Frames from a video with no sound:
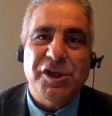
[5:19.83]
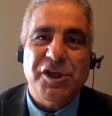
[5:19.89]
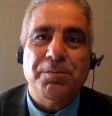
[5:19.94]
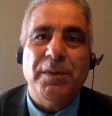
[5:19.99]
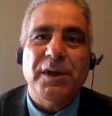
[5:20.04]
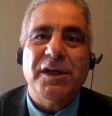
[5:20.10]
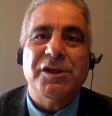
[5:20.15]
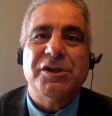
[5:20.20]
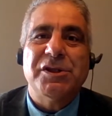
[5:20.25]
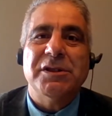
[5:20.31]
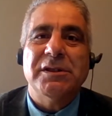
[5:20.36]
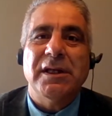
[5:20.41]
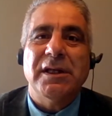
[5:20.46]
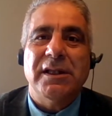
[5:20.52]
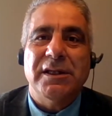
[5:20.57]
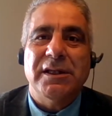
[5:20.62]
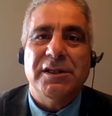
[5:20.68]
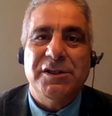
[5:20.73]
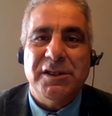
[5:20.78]
iş
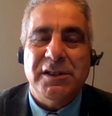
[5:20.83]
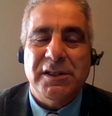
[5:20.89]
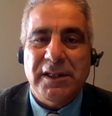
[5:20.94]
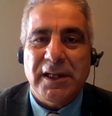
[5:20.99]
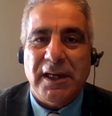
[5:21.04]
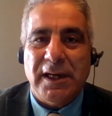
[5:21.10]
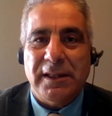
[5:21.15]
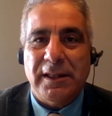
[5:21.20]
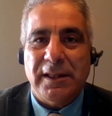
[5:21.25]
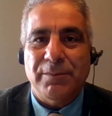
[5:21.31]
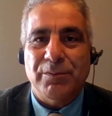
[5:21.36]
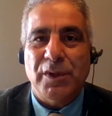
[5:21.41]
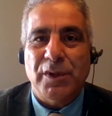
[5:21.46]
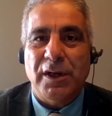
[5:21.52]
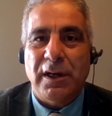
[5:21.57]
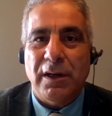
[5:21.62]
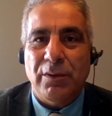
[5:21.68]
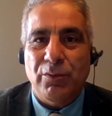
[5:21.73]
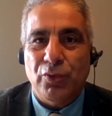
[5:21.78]
barışında da ciddi
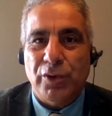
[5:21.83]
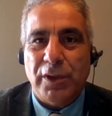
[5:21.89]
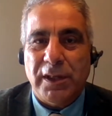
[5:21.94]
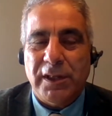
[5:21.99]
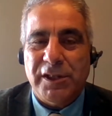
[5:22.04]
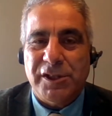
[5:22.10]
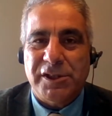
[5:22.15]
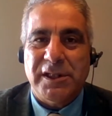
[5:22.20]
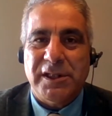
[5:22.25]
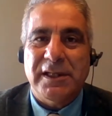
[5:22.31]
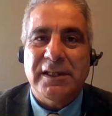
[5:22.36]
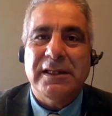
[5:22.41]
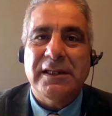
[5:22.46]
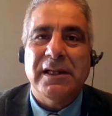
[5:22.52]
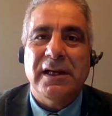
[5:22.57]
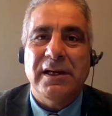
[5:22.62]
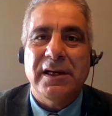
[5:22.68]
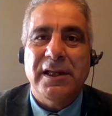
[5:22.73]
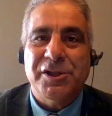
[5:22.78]
anlamda kamuda işlerin
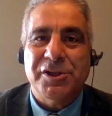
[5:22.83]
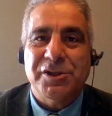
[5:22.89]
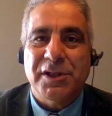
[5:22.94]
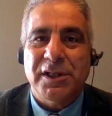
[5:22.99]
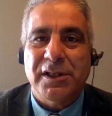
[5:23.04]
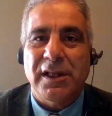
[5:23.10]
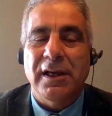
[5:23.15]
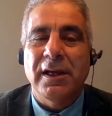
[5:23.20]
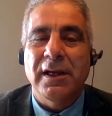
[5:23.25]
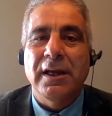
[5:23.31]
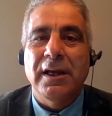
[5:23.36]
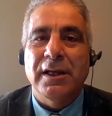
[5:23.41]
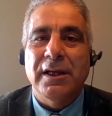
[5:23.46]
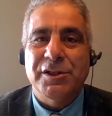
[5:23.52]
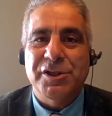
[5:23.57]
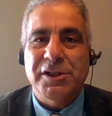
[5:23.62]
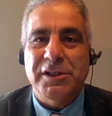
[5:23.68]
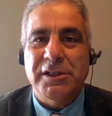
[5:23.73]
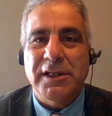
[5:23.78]
ilerleyişinde de
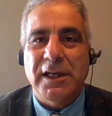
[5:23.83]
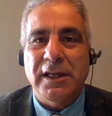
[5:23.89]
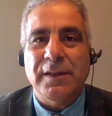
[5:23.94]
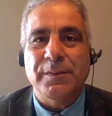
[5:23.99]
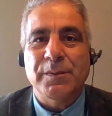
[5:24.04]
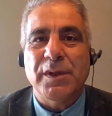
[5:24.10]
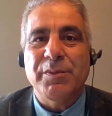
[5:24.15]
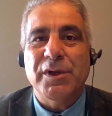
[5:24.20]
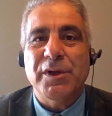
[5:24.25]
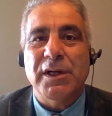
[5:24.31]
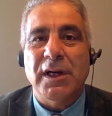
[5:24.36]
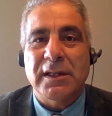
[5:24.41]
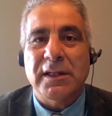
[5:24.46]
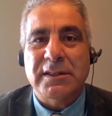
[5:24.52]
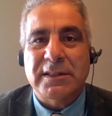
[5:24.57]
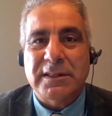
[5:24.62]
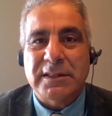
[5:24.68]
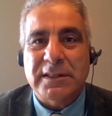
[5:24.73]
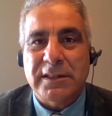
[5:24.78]
ciddi anlamda bir
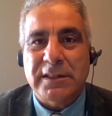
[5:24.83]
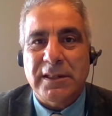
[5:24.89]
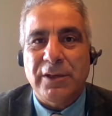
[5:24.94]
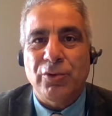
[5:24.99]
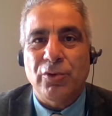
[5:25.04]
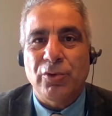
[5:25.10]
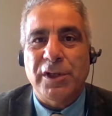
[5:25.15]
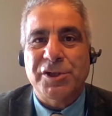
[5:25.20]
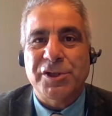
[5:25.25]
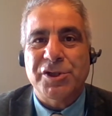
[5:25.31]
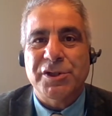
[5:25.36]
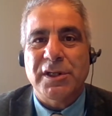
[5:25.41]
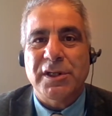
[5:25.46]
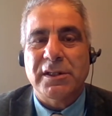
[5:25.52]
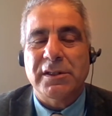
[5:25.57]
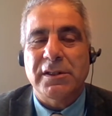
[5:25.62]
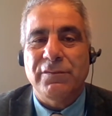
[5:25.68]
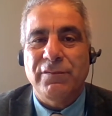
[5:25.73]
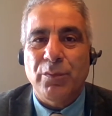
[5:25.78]
rahatsızlığa yol
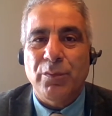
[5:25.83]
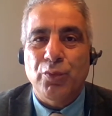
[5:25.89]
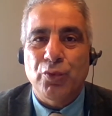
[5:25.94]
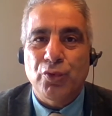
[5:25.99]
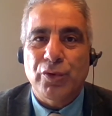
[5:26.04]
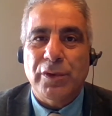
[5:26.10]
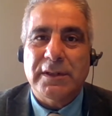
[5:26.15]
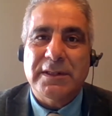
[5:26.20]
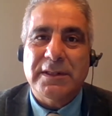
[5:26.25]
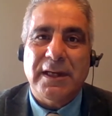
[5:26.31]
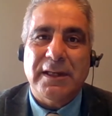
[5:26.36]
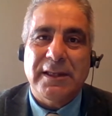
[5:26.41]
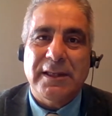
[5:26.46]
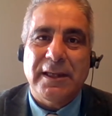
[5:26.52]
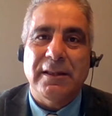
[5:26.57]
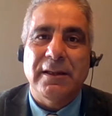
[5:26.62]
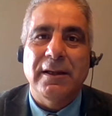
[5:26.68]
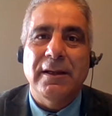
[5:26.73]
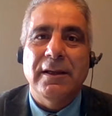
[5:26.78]
açacaktır ve bunu da
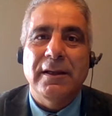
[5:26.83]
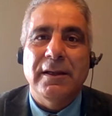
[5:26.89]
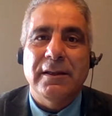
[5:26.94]
zaten